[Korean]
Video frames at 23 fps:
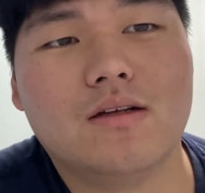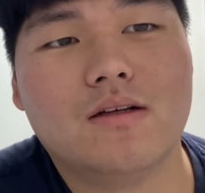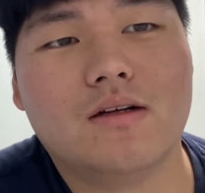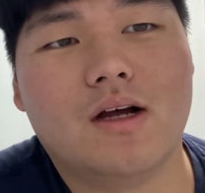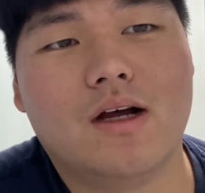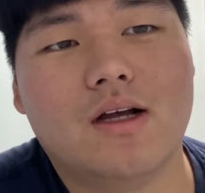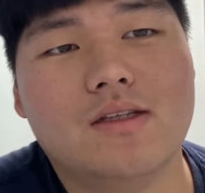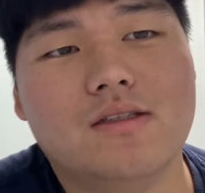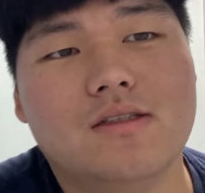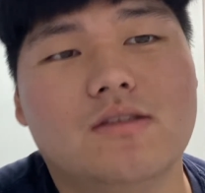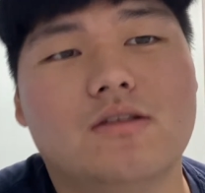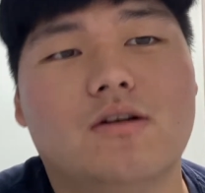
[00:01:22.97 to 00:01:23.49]

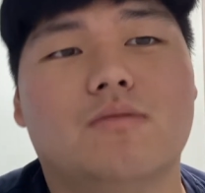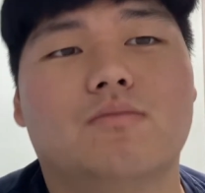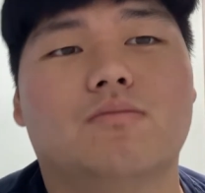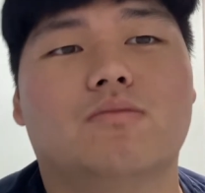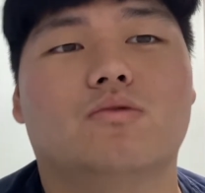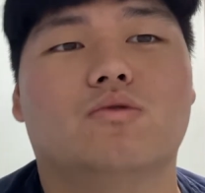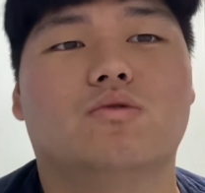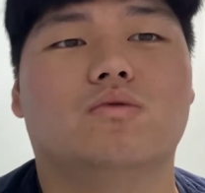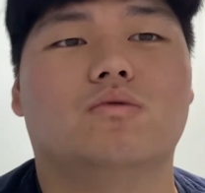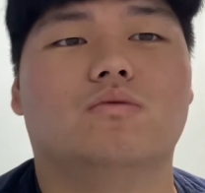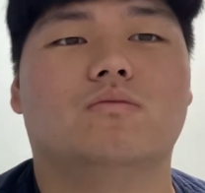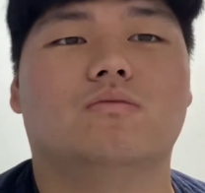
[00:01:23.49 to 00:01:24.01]

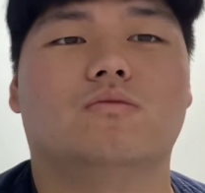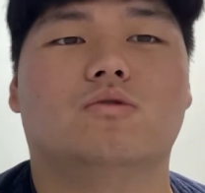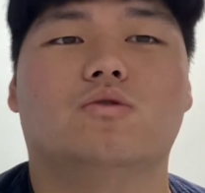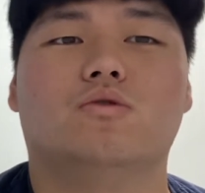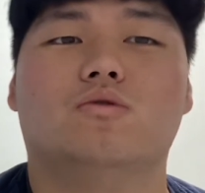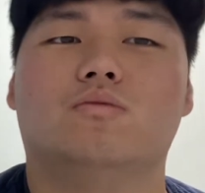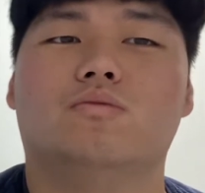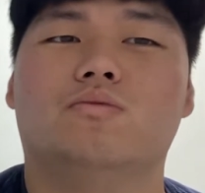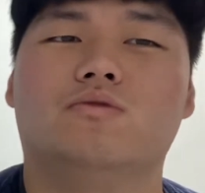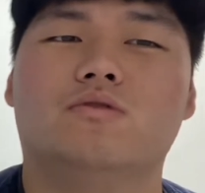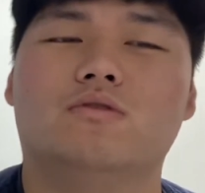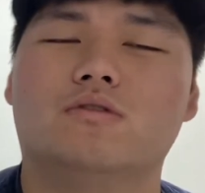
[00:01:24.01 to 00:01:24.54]
안쓰럽고
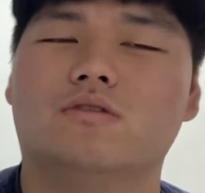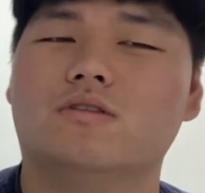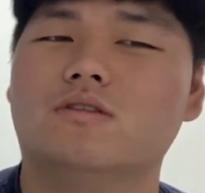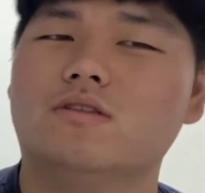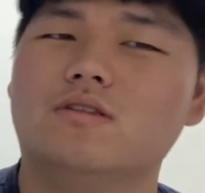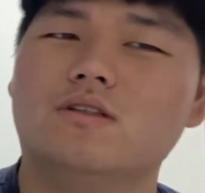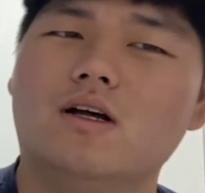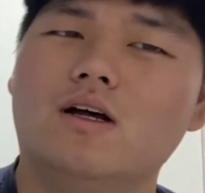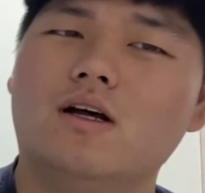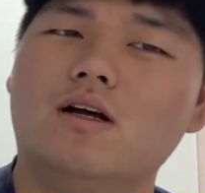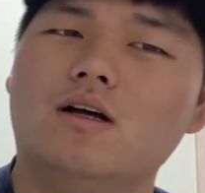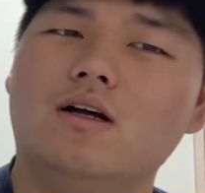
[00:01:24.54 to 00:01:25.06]

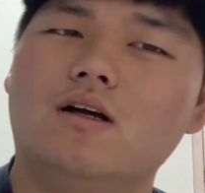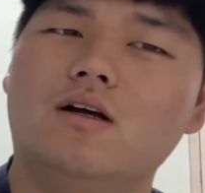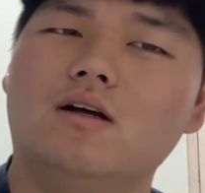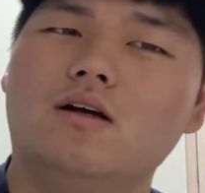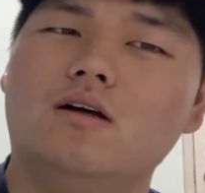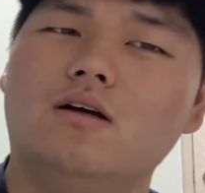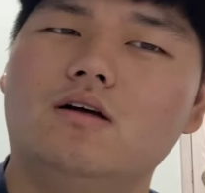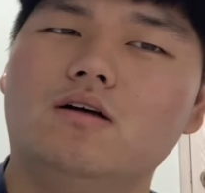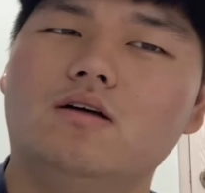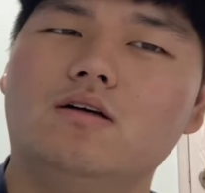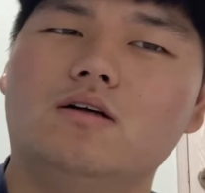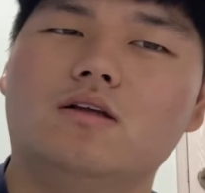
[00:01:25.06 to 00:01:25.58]

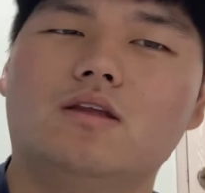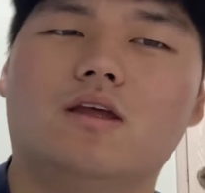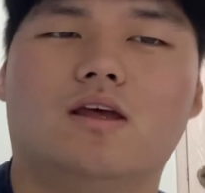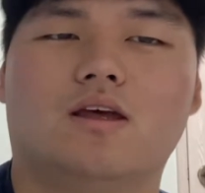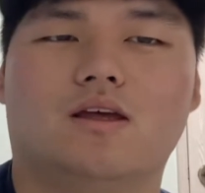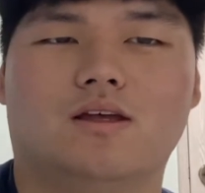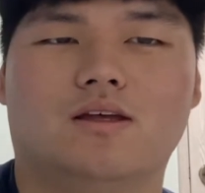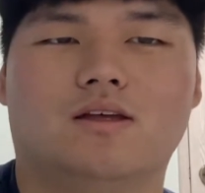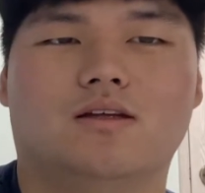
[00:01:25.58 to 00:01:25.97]
불쌍해